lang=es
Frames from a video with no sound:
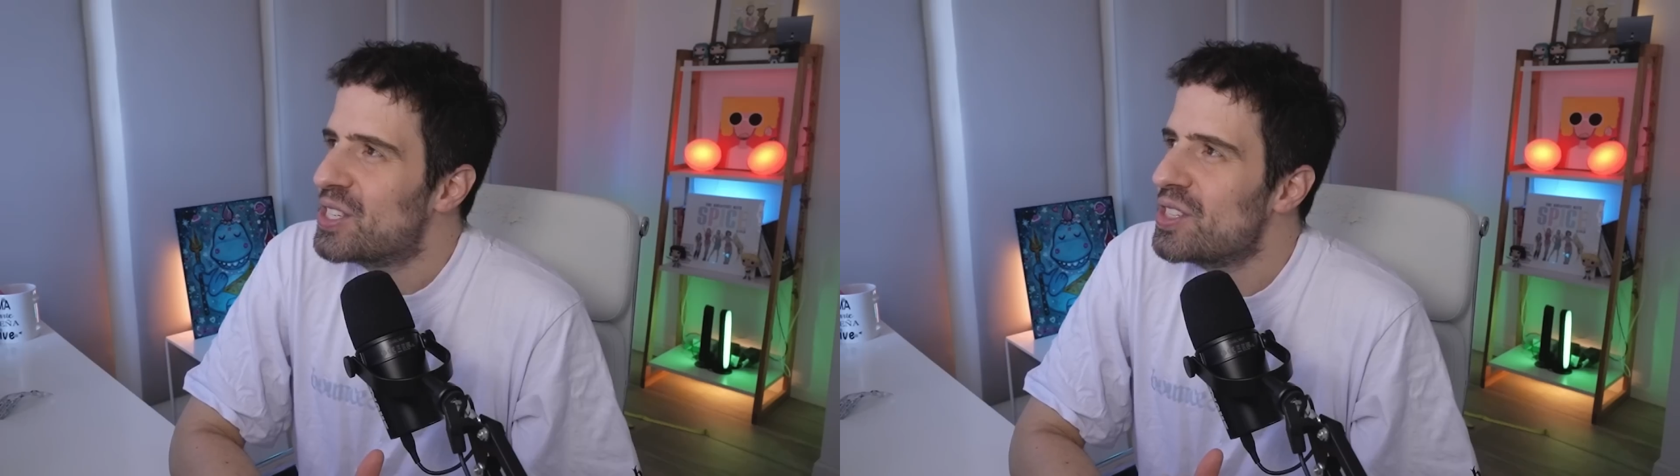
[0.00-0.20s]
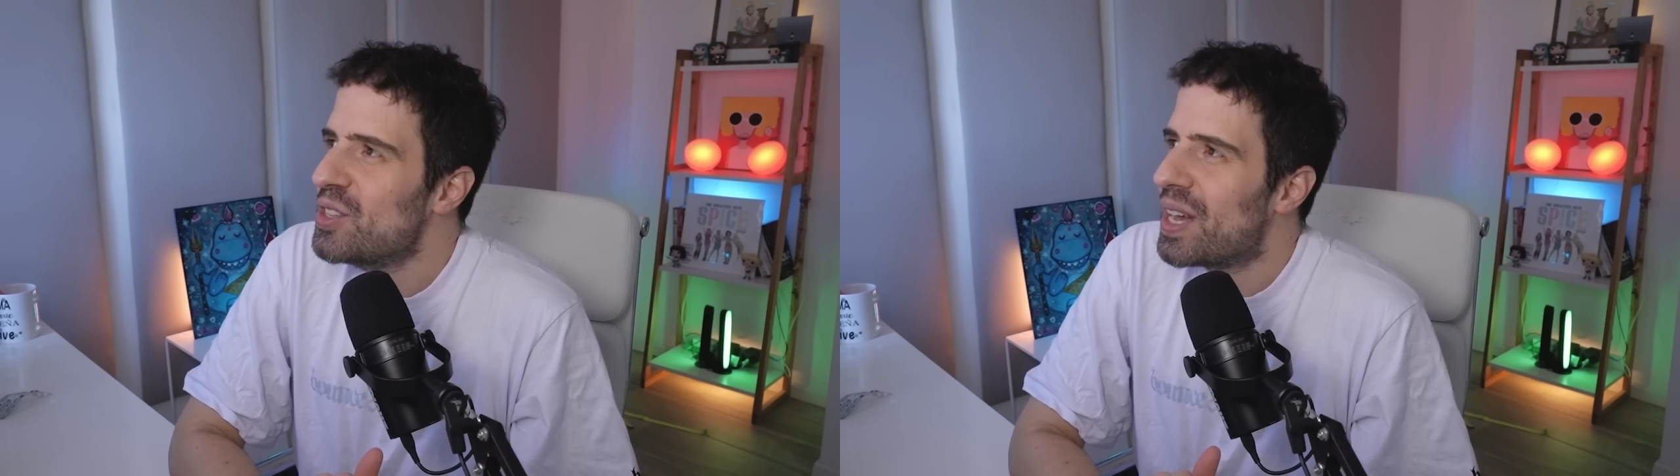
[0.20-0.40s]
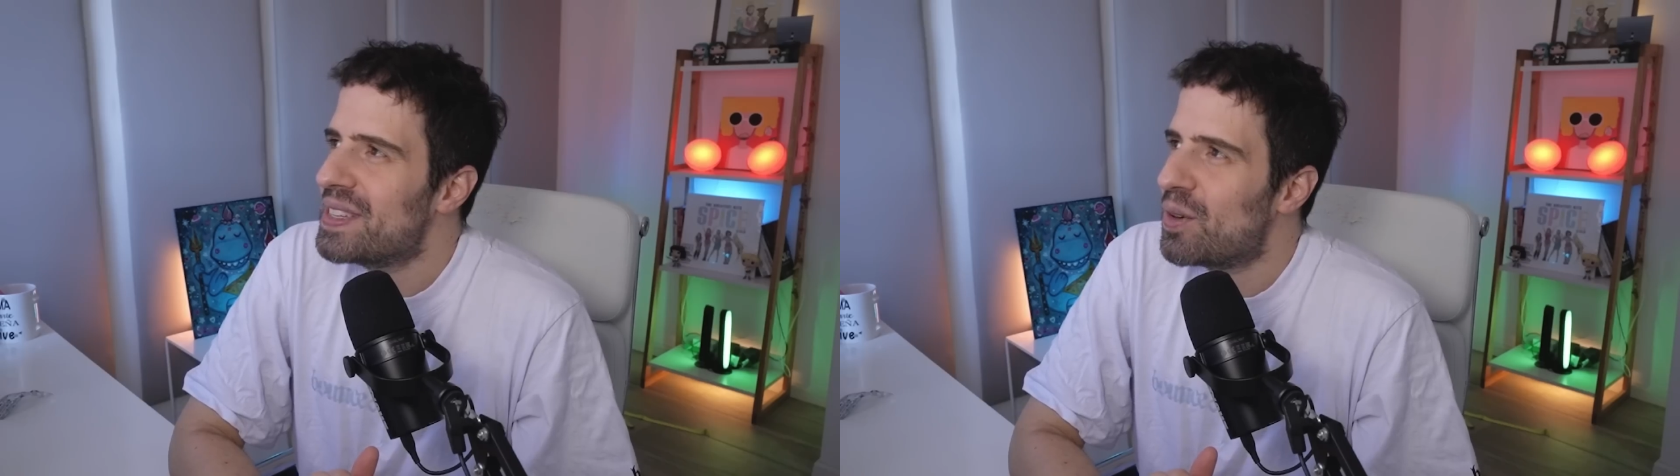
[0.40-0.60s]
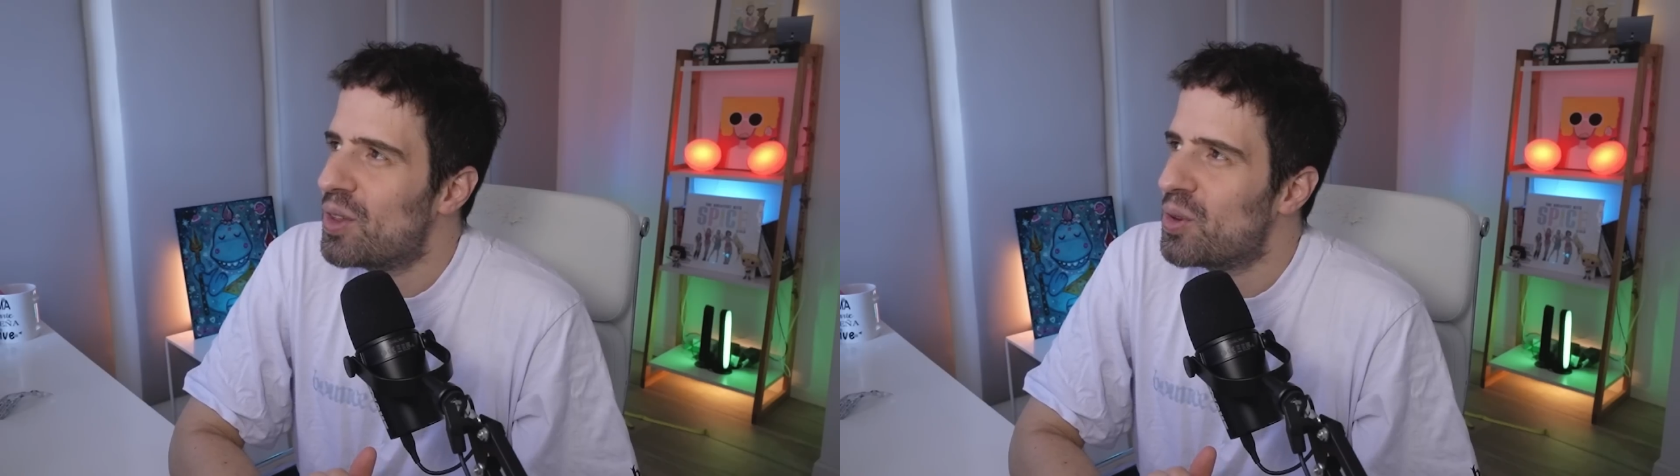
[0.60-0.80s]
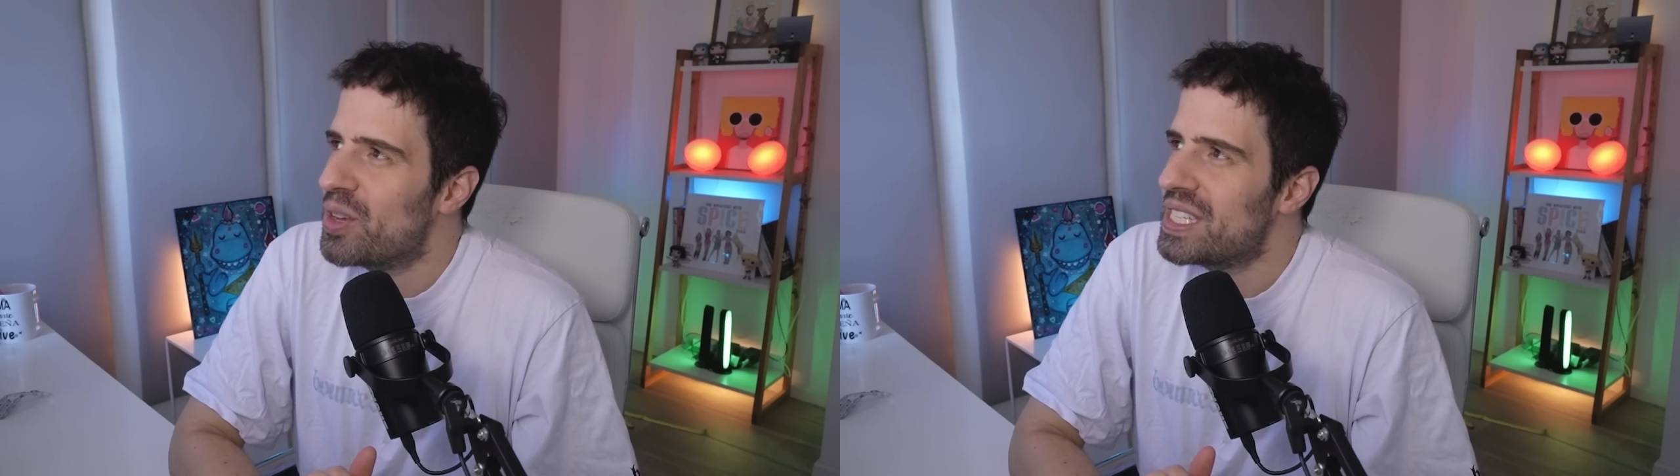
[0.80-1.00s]
Yo siento que a veces
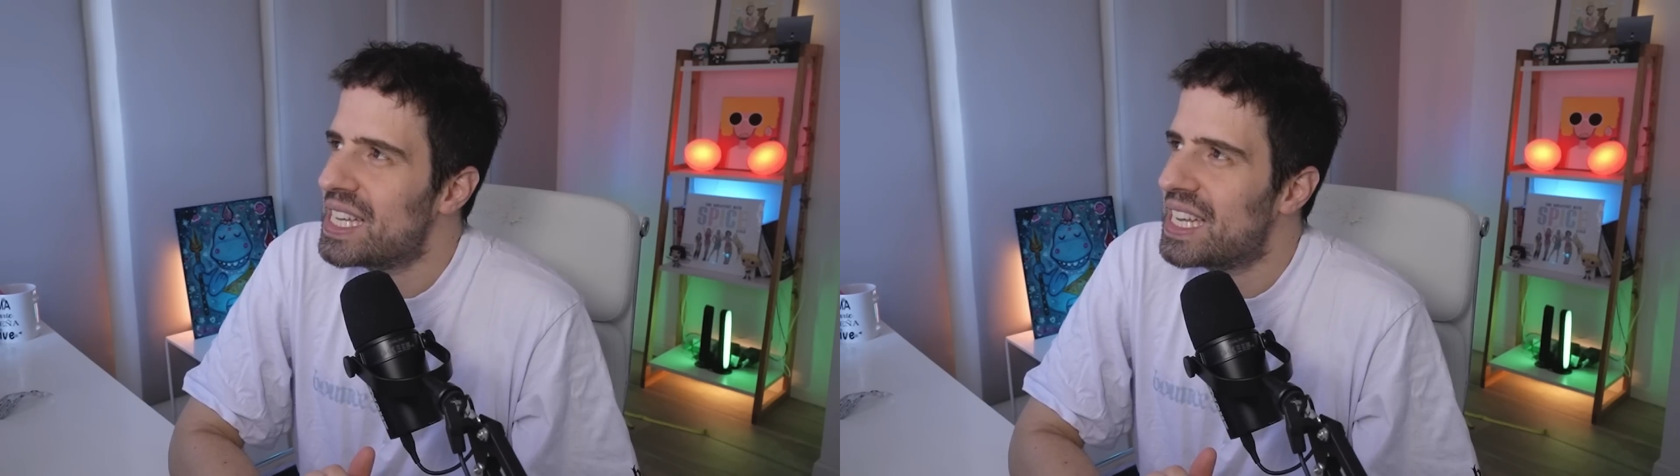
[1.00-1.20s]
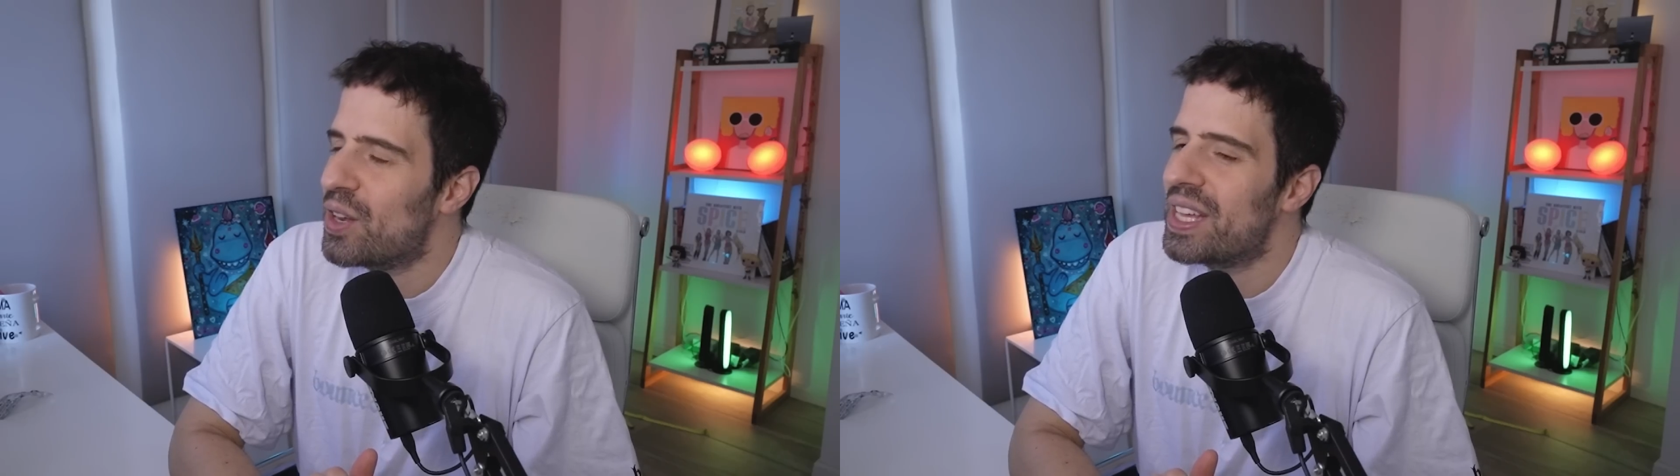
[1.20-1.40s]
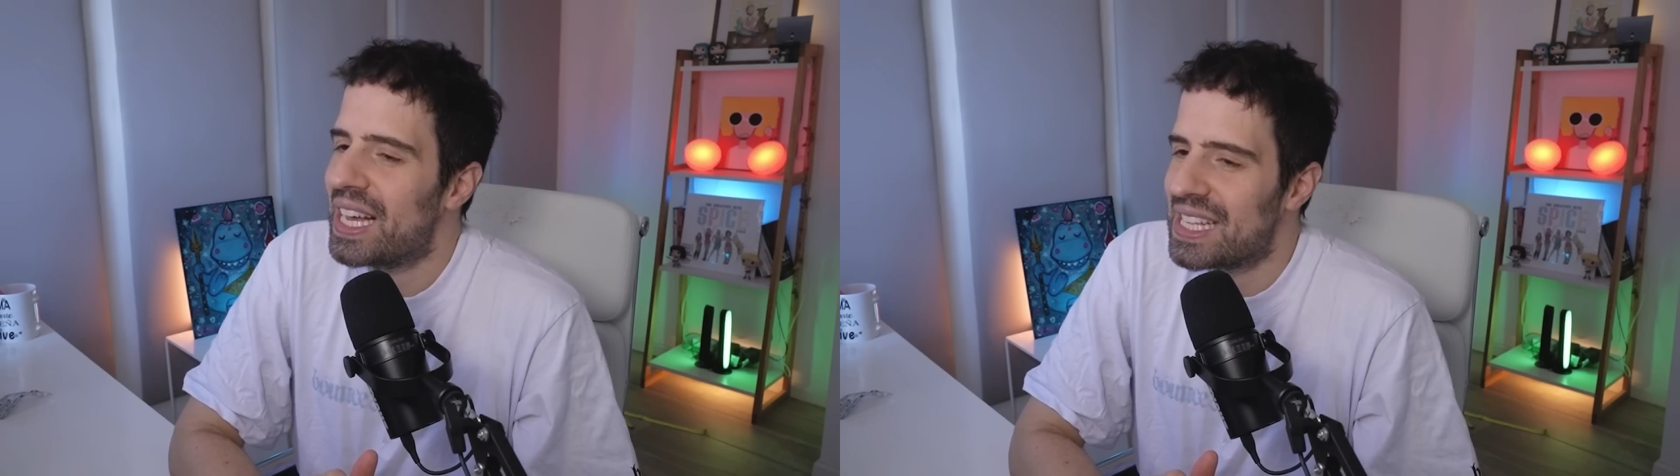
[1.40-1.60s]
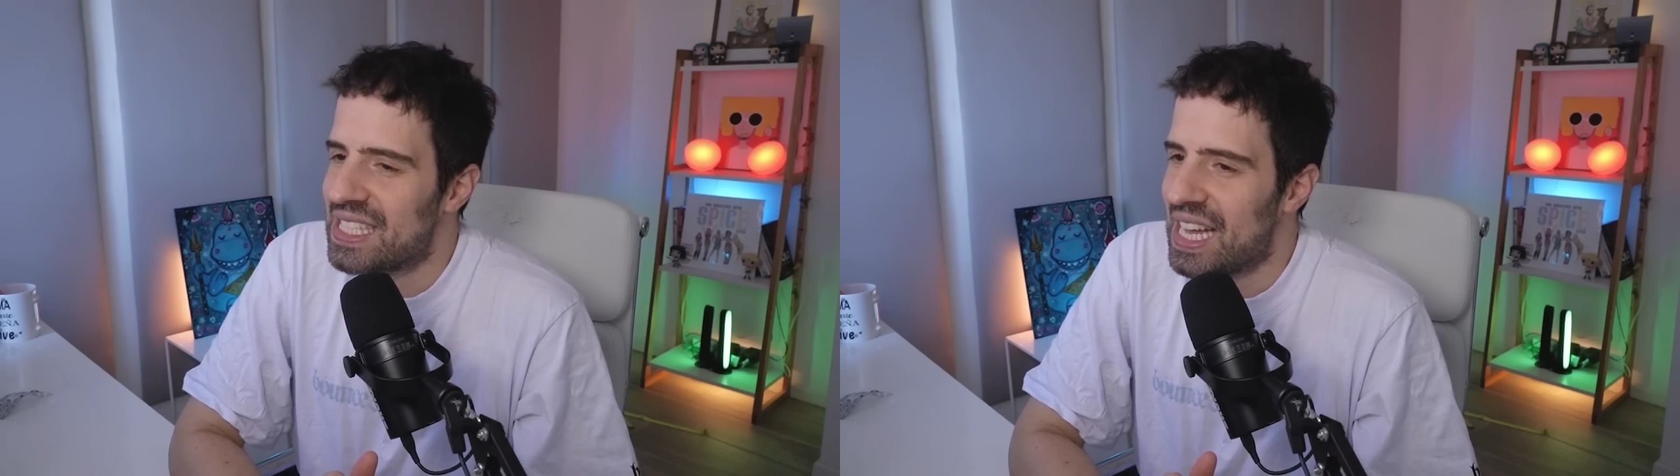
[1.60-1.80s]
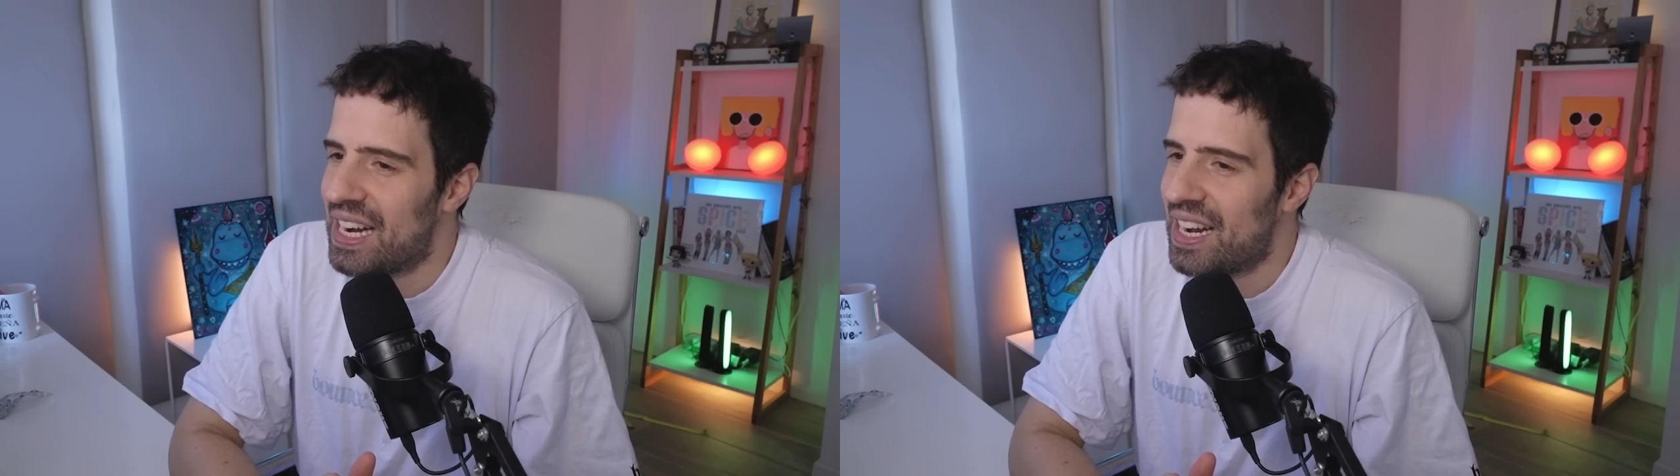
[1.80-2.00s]
cuando uno dice quiero
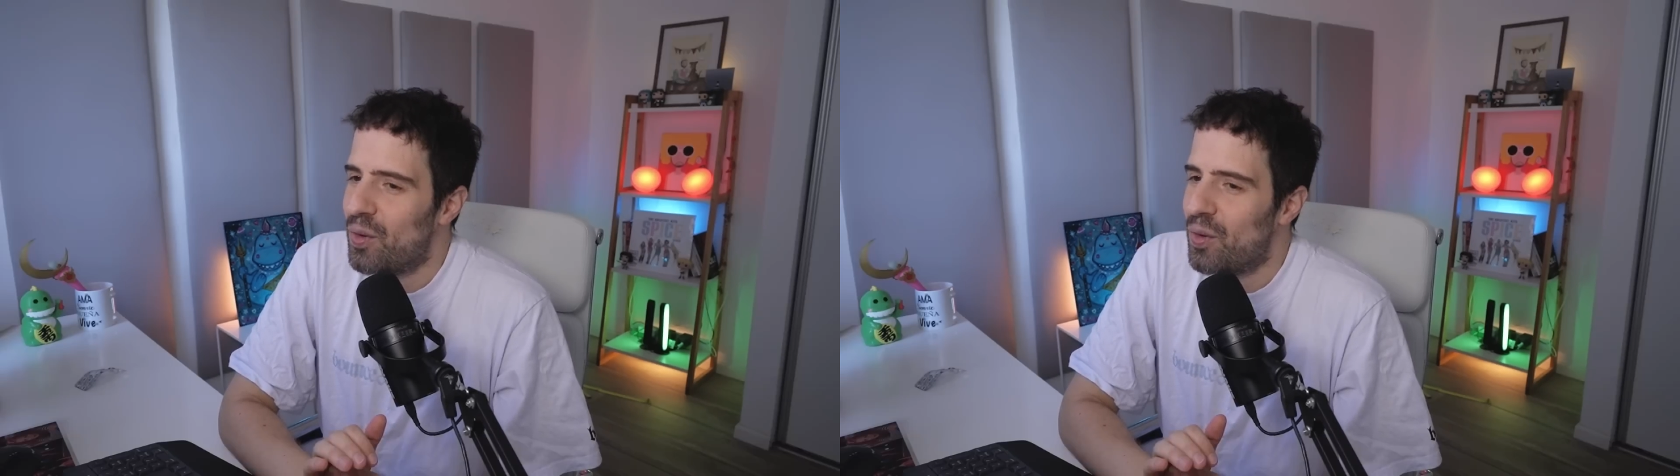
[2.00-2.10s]
descansar,